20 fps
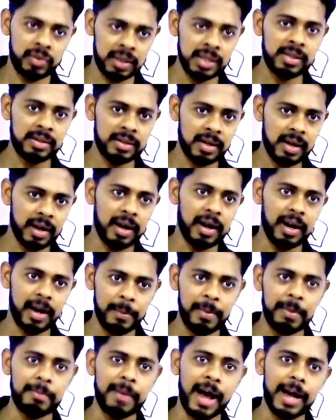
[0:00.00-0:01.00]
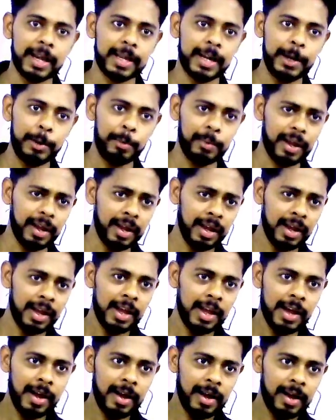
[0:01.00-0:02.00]
जिस तरह अभी मार्केट में
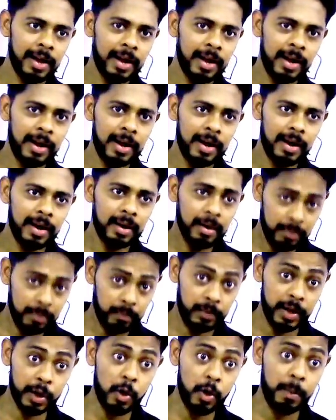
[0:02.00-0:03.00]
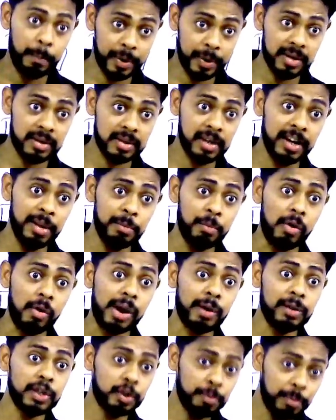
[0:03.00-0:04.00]
देखो पर्सनली बोल
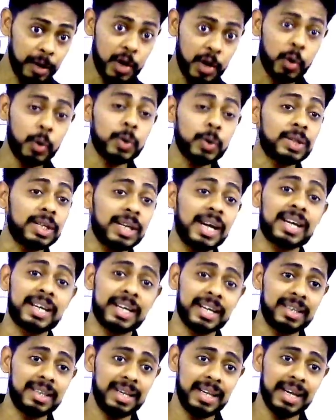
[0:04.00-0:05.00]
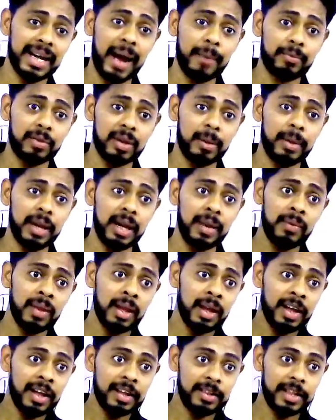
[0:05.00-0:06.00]
रहा हूं इस वीडियो को शेयर कर दीजिएगा आप सभी
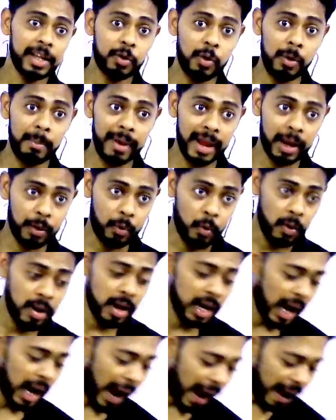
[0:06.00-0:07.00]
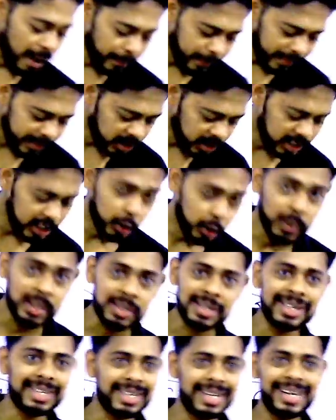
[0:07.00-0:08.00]
देखो मैं कोई हाइपर
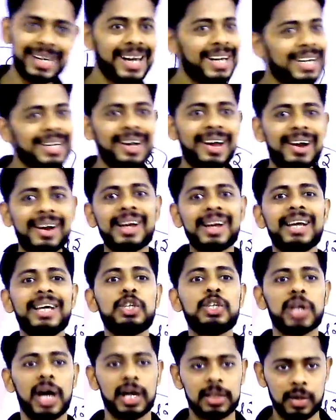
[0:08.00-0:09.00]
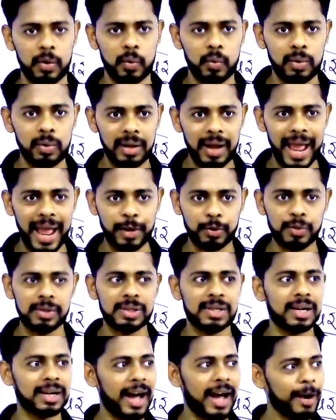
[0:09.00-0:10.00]
सिचुएशन क्रिएट करना नहीं चाहता हूं एक्चुअल
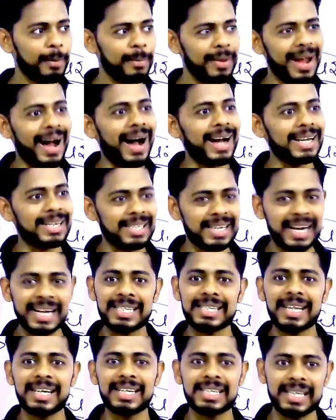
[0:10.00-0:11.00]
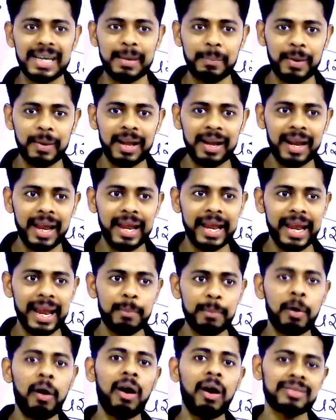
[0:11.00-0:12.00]
सरकार भी आहिस्ता आहिस्ता स्टेप ले रही है
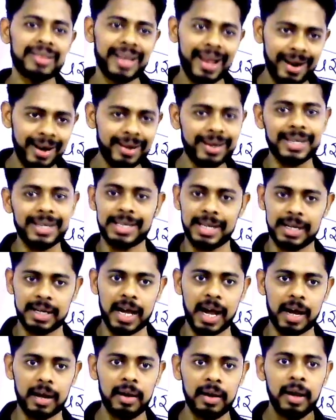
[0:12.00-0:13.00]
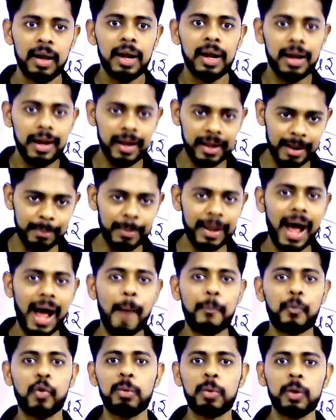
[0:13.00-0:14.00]
बहुत अलर्ट है सरकार लेकिन मैं
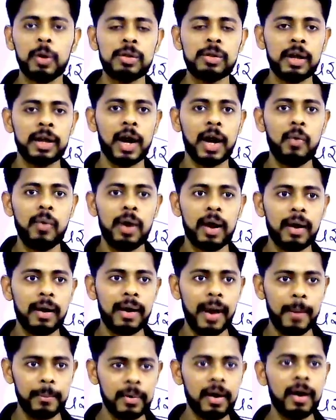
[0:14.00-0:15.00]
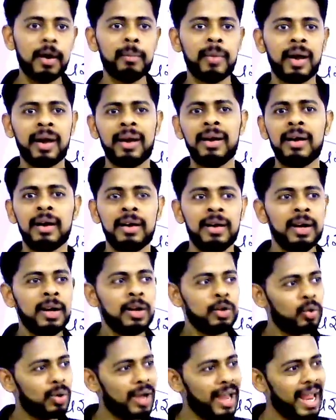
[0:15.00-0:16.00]
आपको बोल दे रहा हूं अगर आप घर में है ना
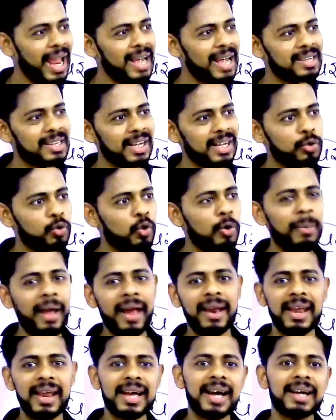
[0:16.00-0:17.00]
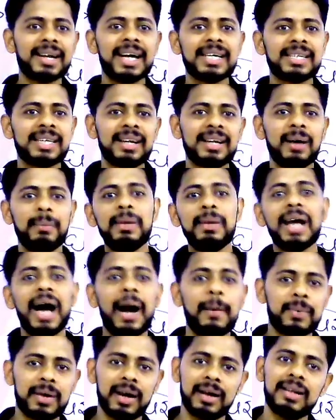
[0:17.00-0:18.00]
तो एक से दो महीने का राशन अभी
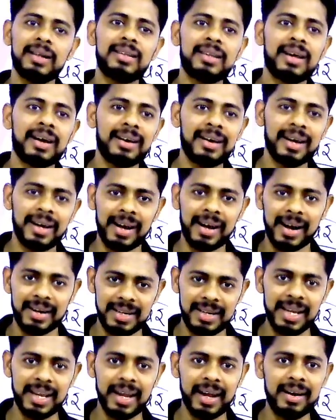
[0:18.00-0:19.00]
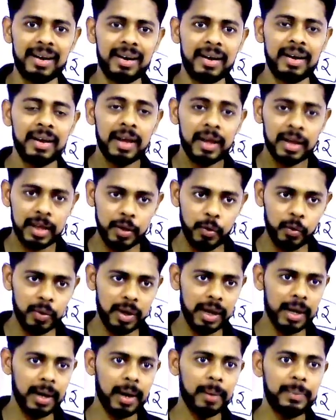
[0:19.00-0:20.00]
आप खरीद कर ले लेना ठीक है ना
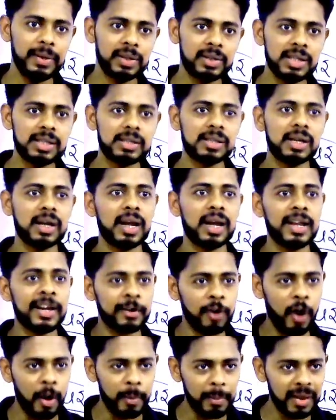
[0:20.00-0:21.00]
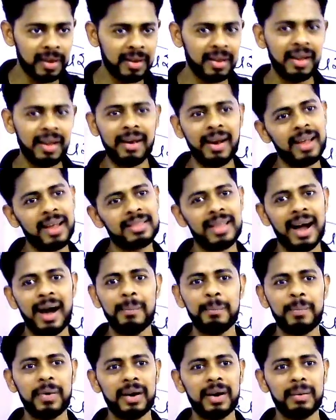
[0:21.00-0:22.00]
क्योंकि अभी जिस तरह इकोनॉमिक गिर रहा है
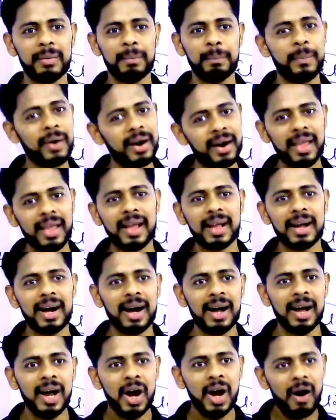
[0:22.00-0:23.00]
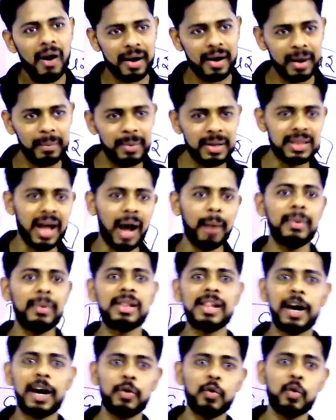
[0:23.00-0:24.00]
दाम बढ़ेगा और अभी
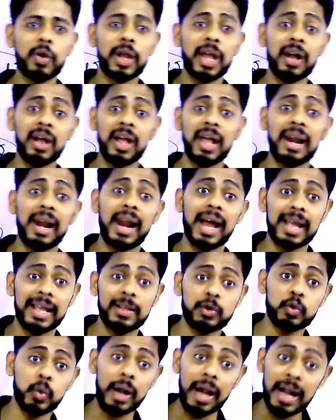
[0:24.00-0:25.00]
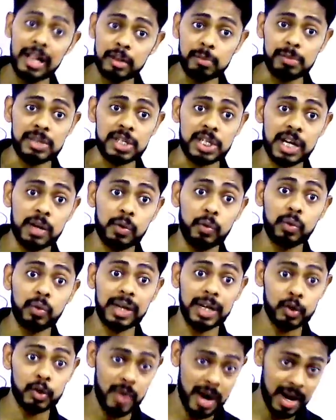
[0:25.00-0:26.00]
तमिलनाडु के केरला के जो हेल्थ मिनिस्टर है
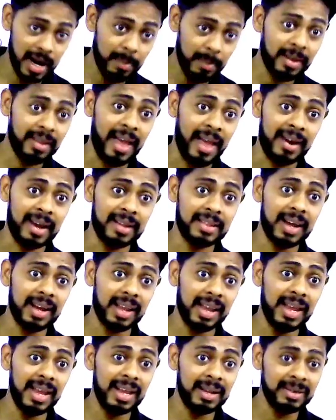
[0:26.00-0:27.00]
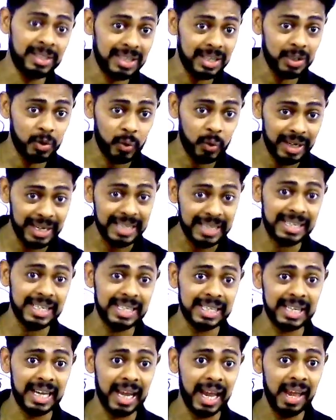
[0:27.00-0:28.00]
उनके द्वारा भी कहना था कि जो
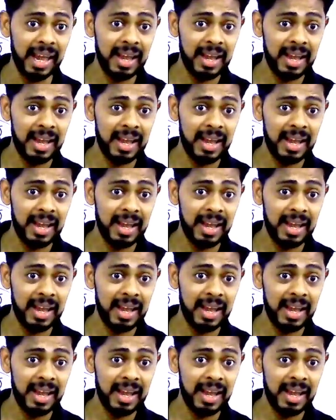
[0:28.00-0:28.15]
केसेस है